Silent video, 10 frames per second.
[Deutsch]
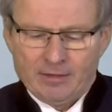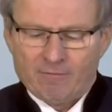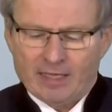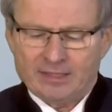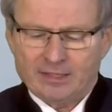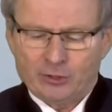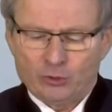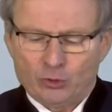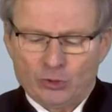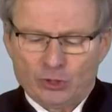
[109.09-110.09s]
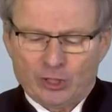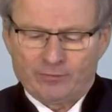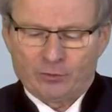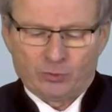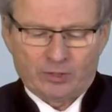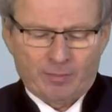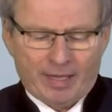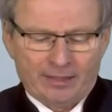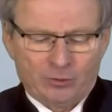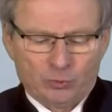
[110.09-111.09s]
Wassergenossenschaften und
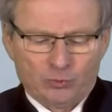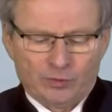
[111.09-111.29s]
Gemeinden gut